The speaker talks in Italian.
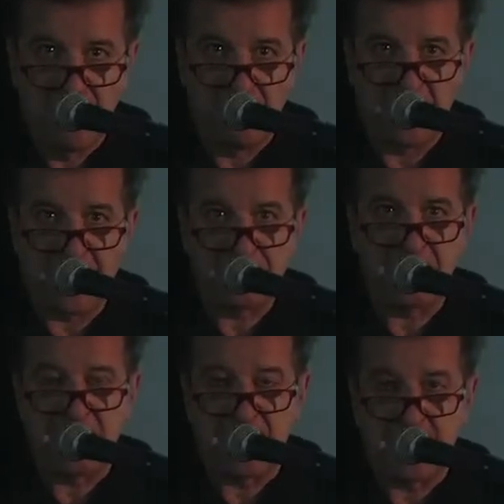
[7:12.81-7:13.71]
Perché c'è
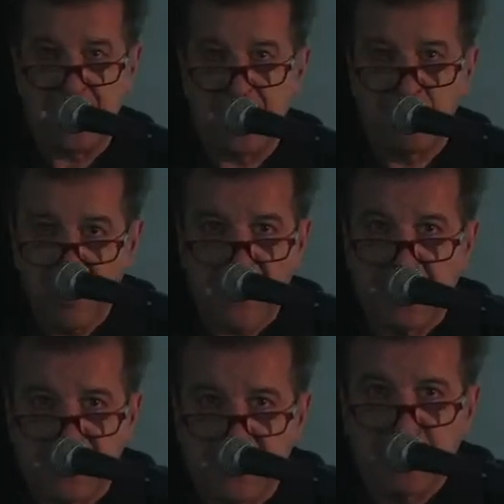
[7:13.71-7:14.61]
la, e qui la
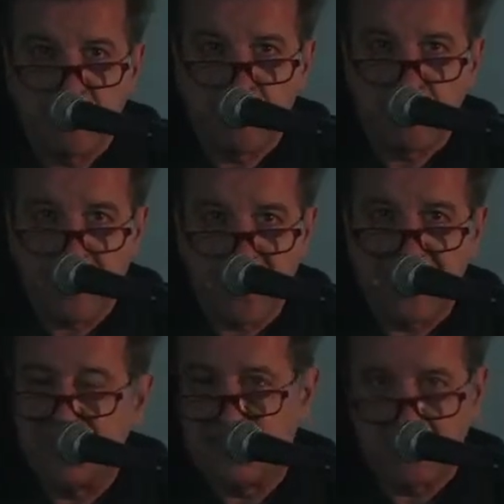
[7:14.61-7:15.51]
critica, la
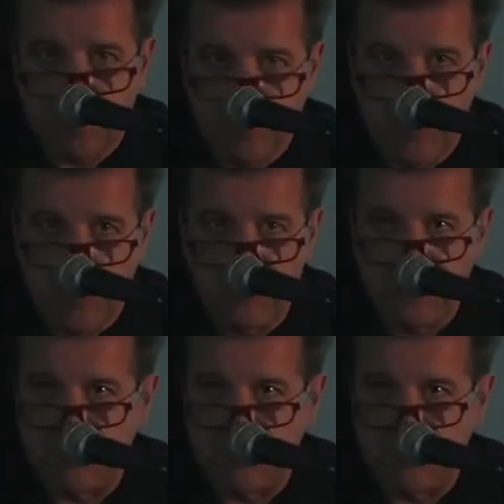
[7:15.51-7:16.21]
critica Prudon mi